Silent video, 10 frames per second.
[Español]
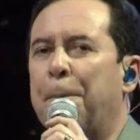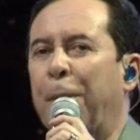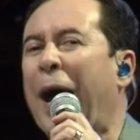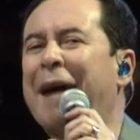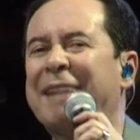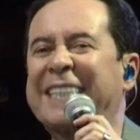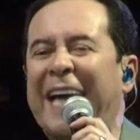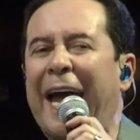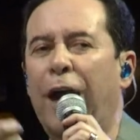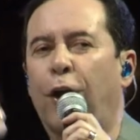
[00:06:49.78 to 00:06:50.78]

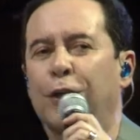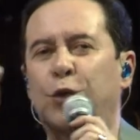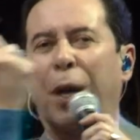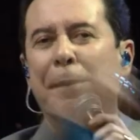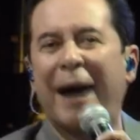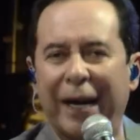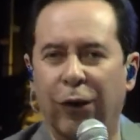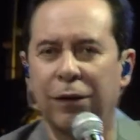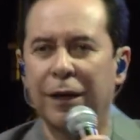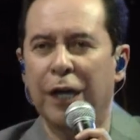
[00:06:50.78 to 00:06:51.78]
pruébese con su hermano,
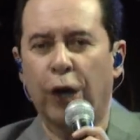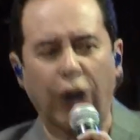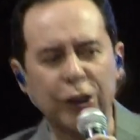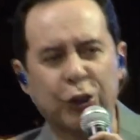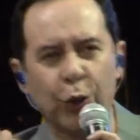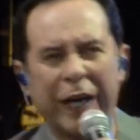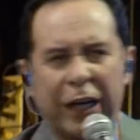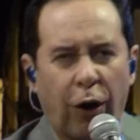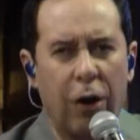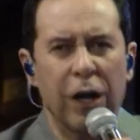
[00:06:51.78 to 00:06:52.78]
con su
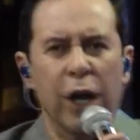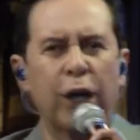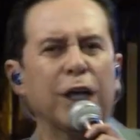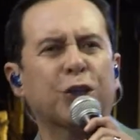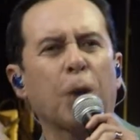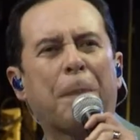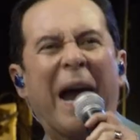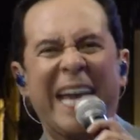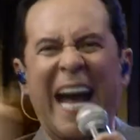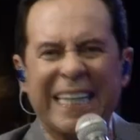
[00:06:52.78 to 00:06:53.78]
hijo, con su
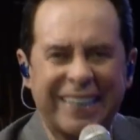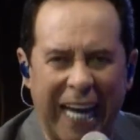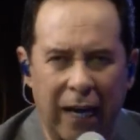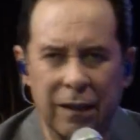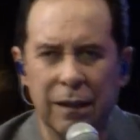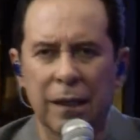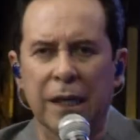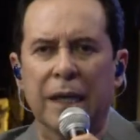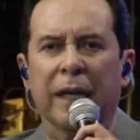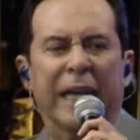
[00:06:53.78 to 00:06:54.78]
pariente.
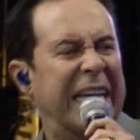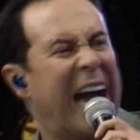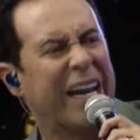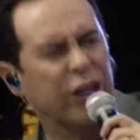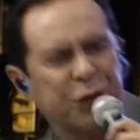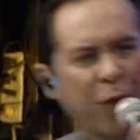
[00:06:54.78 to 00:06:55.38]
Y ellos